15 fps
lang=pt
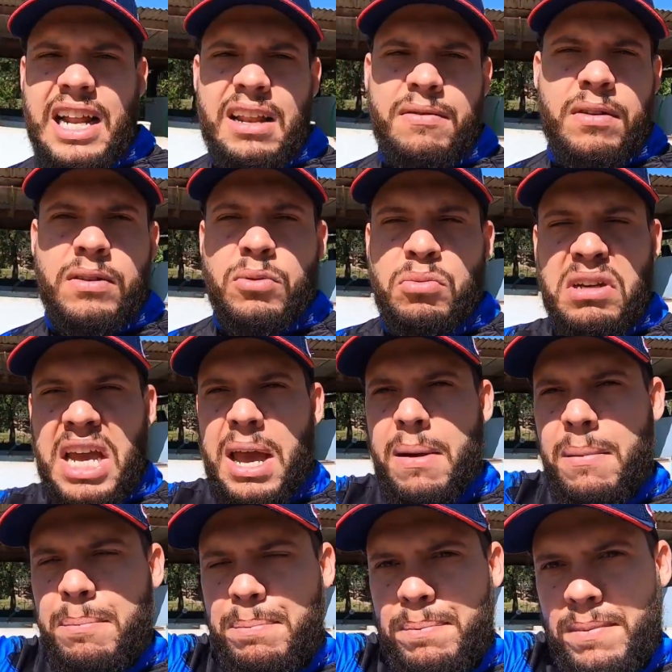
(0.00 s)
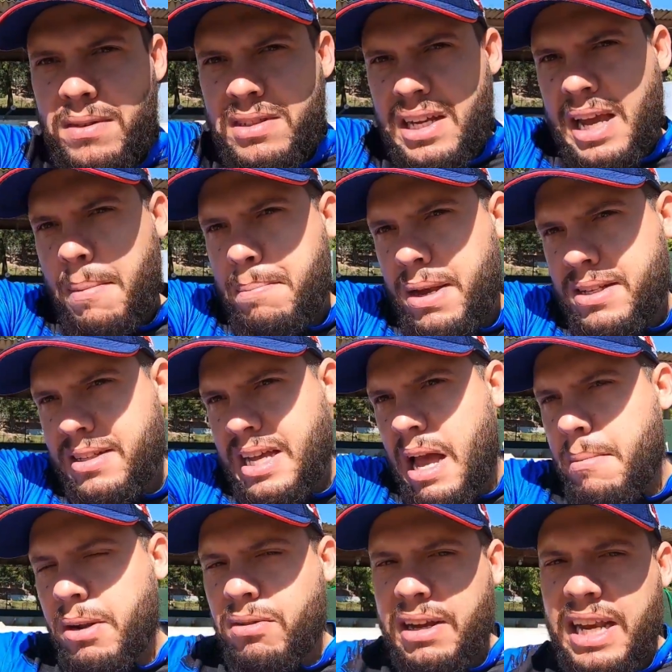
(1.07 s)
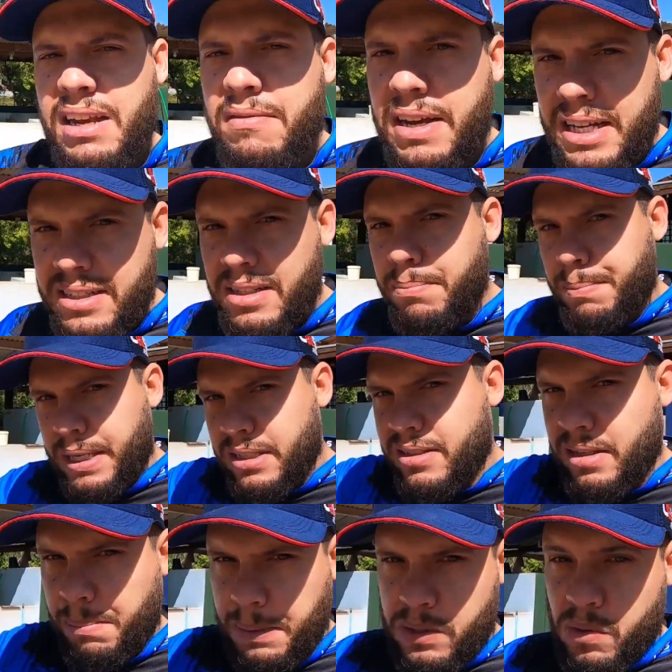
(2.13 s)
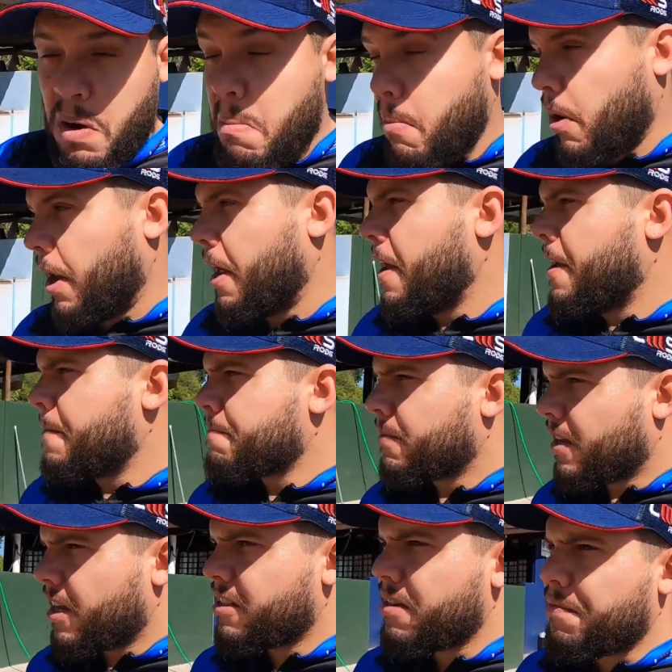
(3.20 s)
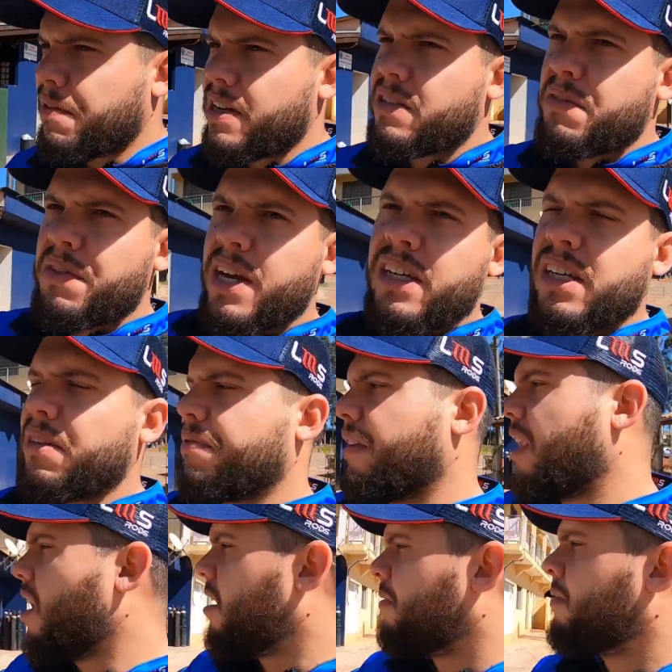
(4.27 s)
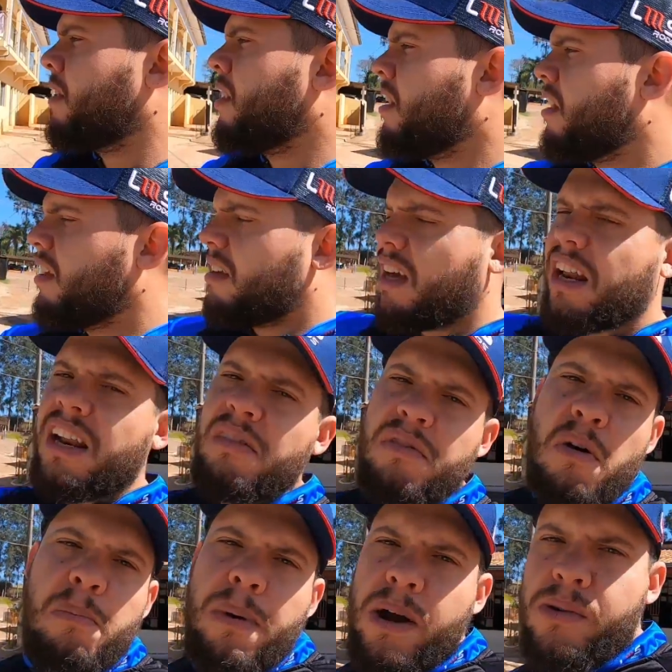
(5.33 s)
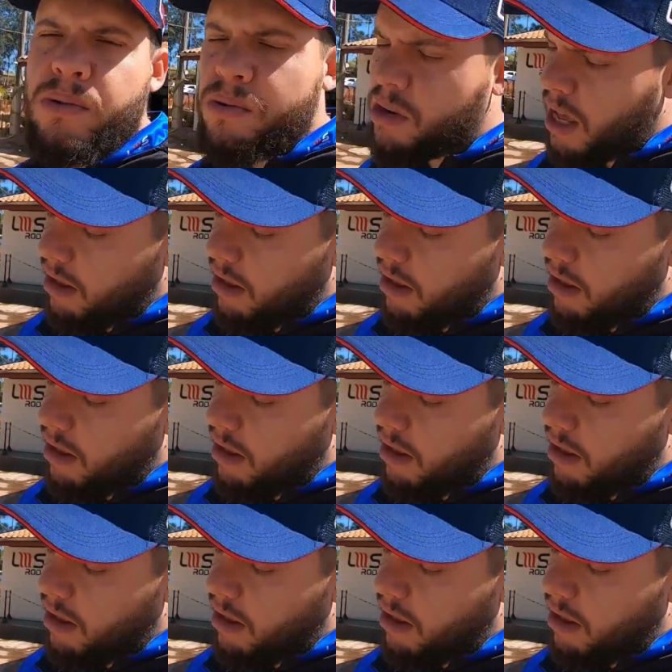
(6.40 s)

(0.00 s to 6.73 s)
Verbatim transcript: que leva, não quer, você quer pescar, mas não quer levar esse peixe que você pescou embora. O que, que você faz? Você vem aqui e fala, ó, quero levar um pacu,